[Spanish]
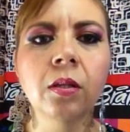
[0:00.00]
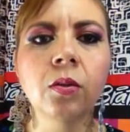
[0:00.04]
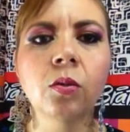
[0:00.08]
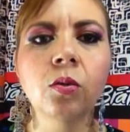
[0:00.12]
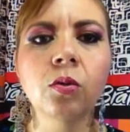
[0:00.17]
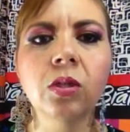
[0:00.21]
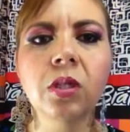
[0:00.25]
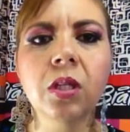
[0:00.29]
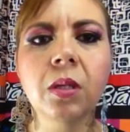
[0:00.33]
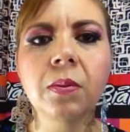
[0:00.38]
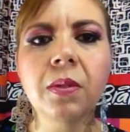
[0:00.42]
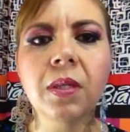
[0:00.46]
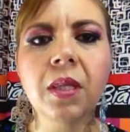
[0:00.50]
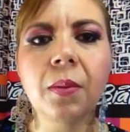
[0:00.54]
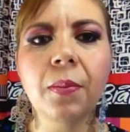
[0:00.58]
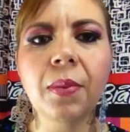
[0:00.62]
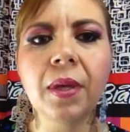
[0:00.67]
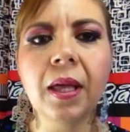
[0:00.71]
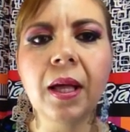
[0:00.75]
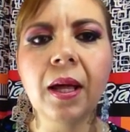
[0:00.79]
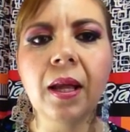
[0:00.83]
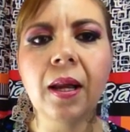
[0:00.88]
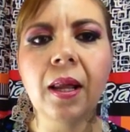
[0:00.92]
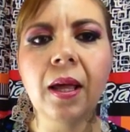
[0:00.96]
Suscríbete a
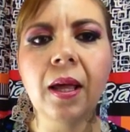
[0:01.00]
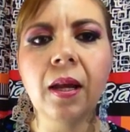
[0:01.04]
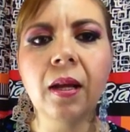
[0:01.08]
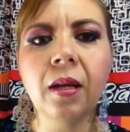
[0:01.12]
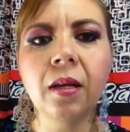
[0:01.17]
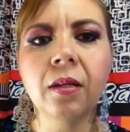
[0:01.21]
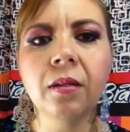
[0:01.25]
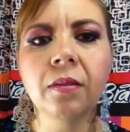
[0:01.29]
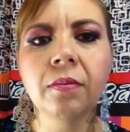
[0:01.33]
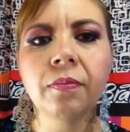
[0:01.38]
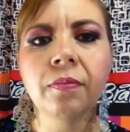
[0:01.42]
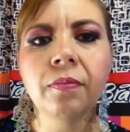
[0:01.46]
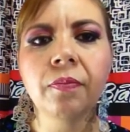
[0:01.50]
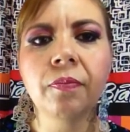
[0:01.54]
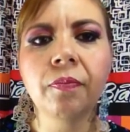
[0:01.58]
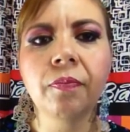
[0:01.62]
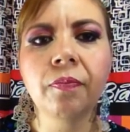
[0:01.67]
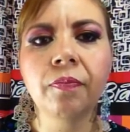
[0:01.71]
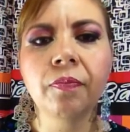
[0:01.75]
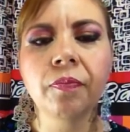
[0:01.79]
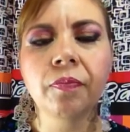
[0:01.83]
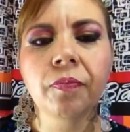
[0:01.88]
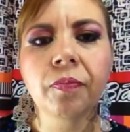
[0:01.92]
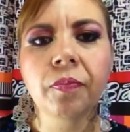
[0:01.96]
mi canal
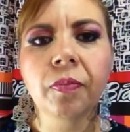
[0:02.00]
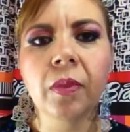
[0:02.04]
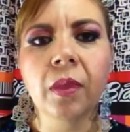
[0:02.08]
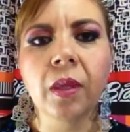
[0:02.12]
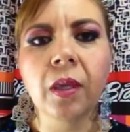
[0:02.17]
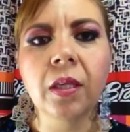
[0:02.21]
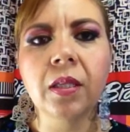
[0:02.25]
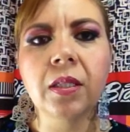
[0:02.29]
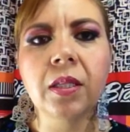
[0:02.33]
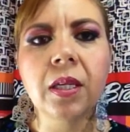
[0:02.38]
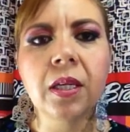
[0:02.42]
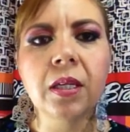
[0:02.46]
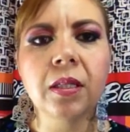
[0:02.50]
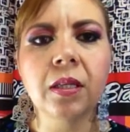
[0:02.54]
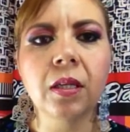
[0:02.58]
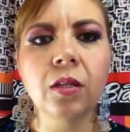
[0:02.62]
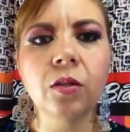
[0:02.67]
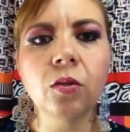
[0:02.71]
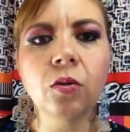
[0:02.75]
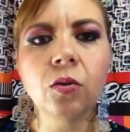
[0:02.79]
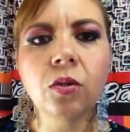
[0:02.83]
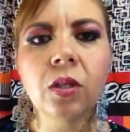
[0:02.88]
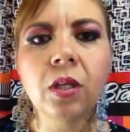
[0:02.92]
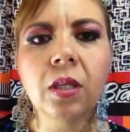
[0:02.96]
y si ya
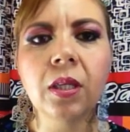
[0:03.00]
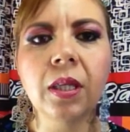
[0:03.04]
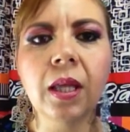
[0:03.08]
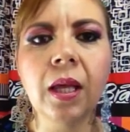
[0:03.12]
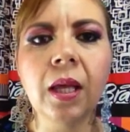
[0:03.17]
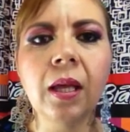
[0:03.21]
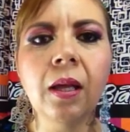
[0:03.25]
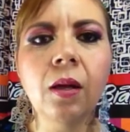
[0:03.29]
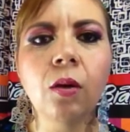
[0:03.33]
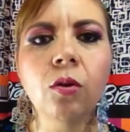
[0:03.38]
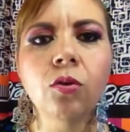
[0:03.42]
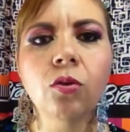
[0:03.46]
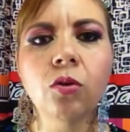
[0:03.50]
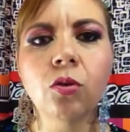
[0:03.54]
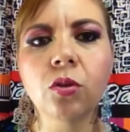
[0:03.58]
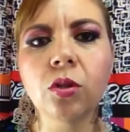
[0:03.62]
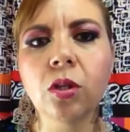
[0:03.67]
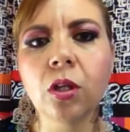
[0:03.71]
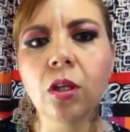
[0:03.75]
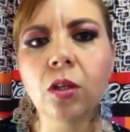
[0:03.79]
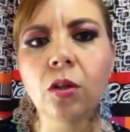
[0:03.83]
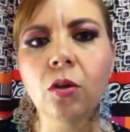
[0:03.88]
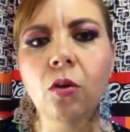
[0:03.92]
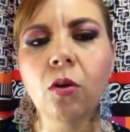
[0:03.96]
estás suscrita o
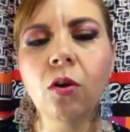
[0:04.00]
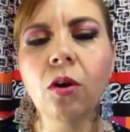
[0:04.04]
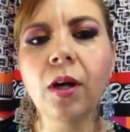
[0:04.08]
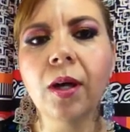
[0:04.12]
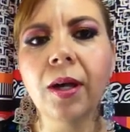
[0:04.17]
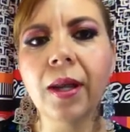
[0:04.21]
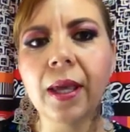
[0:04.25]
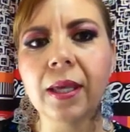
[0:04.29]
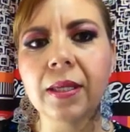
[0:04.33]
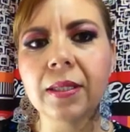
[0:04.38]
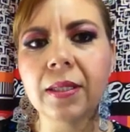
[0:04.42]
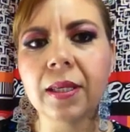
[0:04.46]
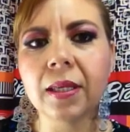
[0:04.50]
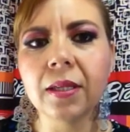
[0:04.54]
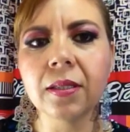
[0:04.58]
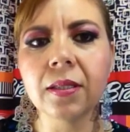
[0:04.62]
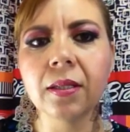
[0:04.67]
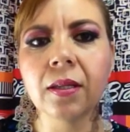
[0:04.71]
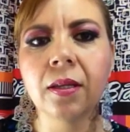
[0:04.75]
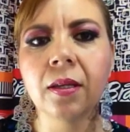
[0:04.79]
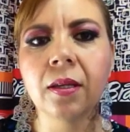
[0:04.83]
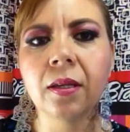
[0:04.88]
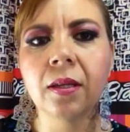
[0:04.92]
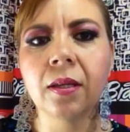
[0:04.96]
suscrito,
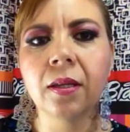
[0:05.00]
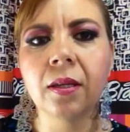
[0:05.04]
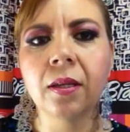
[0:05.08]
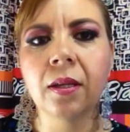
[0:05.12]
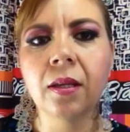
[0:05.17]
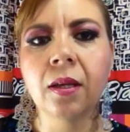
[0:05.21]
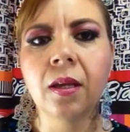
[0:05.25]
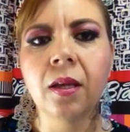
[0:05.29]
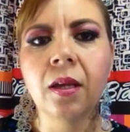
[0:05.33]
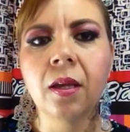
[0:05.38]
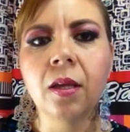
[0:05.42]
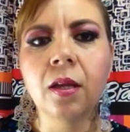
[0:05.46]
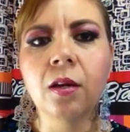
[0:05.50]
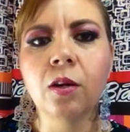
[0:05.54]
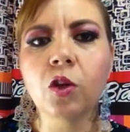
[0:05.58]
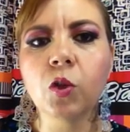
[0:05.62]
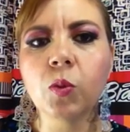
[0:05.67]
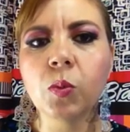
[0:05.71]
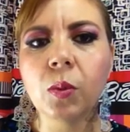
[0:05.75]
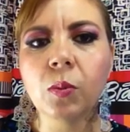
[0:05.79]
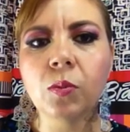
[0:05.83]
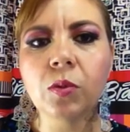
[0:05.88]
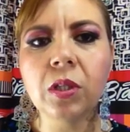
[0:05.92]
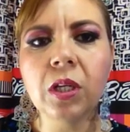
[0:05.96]
gracias.
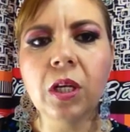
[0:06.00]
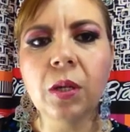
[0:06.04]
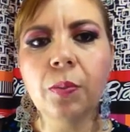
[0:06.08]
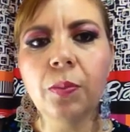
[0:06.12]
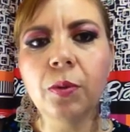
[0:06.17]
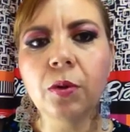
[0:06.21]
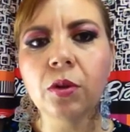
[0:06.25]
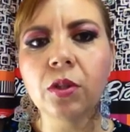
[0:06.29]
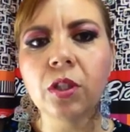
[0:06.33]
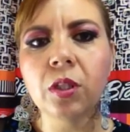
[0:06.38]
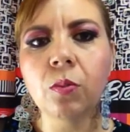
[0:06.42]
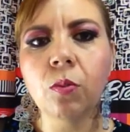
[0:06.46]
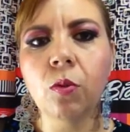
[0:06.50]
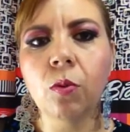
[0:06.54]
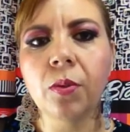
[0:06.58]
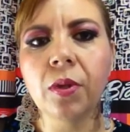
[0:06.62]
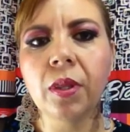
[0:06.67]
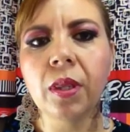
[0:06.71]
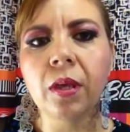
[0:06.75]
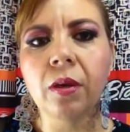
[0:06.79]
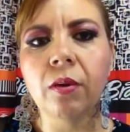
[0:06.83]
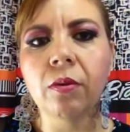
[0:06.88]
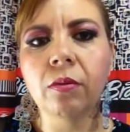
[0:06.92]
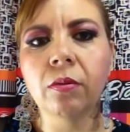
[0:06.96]
Nos vemos en el próximo
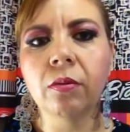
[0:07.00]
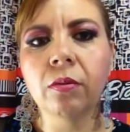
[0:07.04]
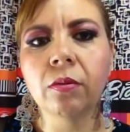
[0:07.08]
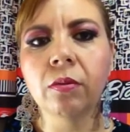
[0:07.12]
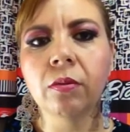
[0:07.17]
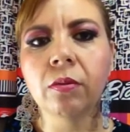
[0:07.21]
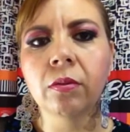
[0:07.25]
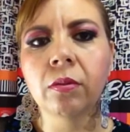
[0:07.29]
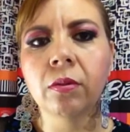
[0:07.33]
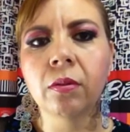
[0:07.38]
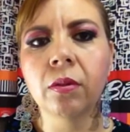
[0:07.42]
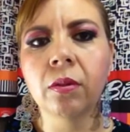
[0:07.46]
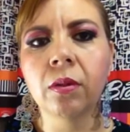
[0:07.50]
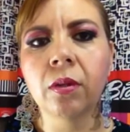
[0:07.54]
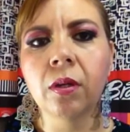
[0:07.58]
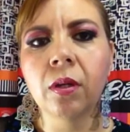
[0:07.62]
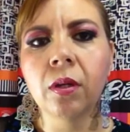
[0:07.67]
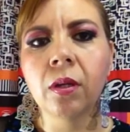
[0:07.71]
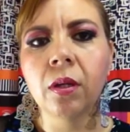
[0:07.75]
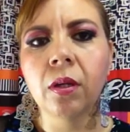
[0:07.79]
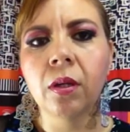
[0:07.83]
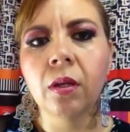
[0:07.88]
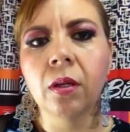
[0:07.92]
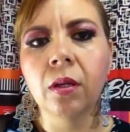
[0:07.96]
video.
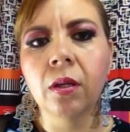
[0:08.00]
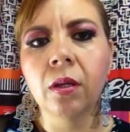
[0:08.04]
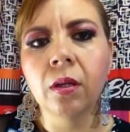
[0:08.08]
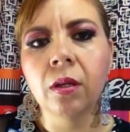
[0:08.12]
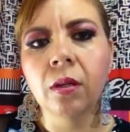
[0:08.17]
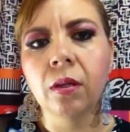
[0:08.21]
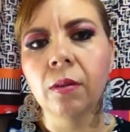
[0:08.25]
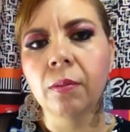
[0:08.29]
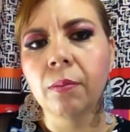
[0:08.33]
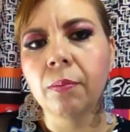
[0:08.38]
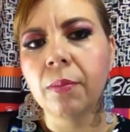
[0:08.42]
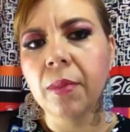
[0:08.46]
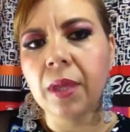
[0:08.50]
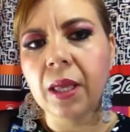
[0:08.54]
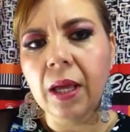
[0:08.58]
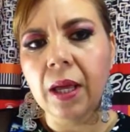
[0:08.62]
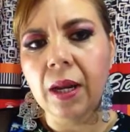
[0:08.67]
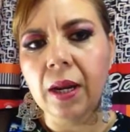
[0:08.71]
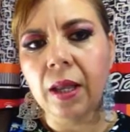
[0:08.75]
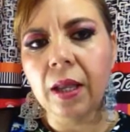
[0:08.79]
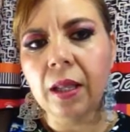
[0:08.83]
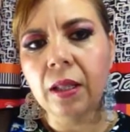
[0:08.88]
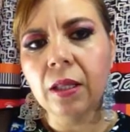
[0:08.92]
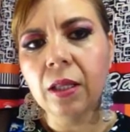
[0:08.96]
Mi
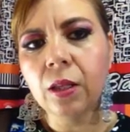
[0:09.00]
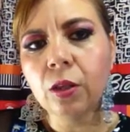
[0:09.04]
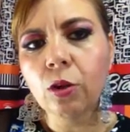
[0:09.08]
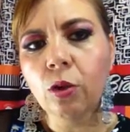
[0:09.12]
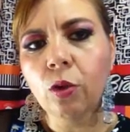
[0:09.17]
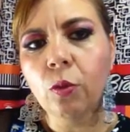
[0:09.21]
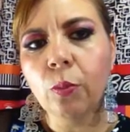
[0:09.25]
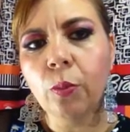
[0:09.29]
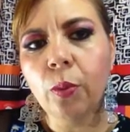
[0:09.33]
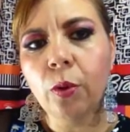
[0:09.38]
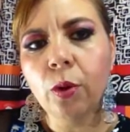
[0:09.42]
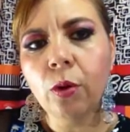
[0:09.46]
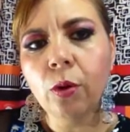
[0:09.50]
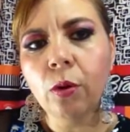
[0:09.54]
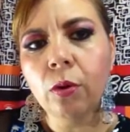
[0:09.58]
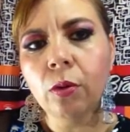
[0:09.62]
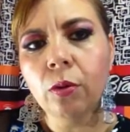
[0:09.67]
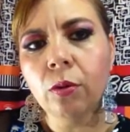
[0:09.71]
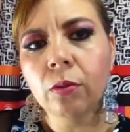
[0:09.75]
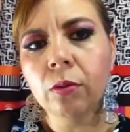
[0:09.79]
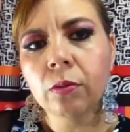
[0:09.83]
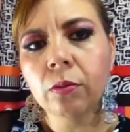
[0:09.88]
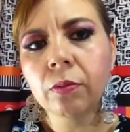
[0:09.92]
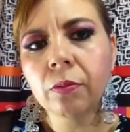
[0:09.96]
canal de todo un
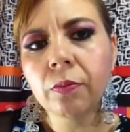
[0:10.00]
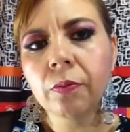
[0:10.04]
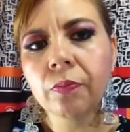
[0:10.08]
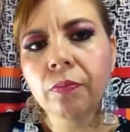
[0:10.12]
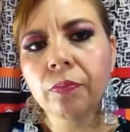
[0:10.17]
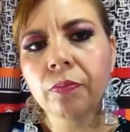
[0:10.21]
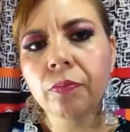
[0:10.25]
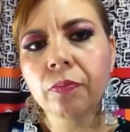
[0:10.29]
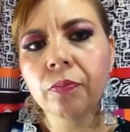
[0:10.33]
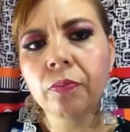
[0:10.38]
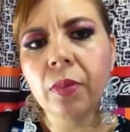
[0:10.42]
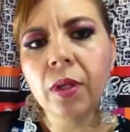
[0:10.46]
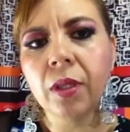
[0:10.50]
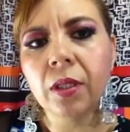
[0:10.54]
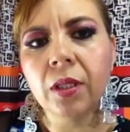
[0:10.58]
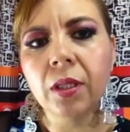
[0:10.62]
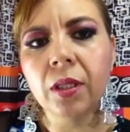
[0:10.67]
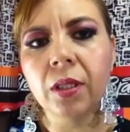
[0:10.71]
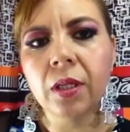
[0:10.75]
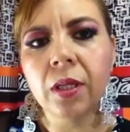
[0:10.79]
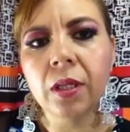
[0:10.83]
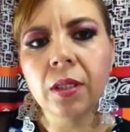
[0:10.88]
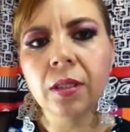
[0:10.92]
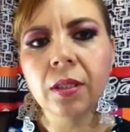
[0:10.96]
poco
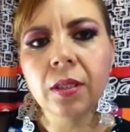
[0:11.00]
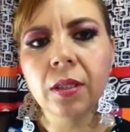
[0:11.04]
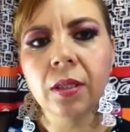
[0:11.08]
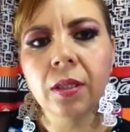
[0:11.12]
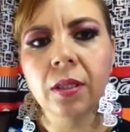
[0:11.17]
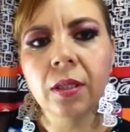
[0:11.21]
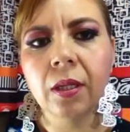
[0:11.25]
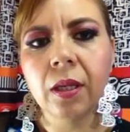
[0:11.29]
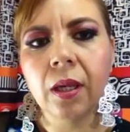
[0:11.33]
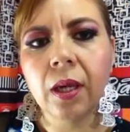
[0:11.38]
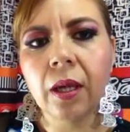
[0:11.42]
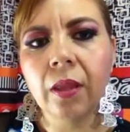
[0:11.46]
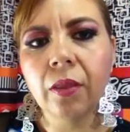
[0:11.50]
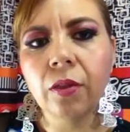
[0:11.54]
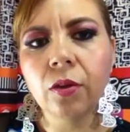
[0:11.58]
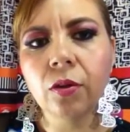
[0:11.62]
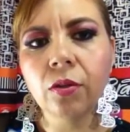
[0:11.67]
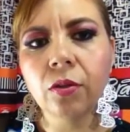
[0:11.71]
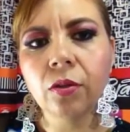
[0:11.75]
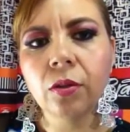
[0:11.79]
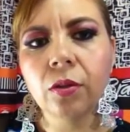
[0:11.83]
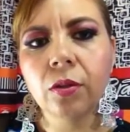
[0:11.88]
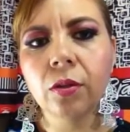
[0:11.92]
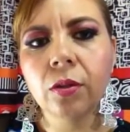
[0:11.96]
23.
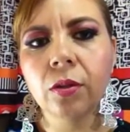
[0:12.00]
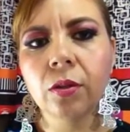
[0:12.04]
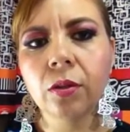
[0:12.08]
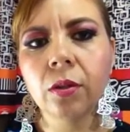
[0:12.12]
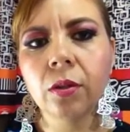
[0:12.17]
Adiós.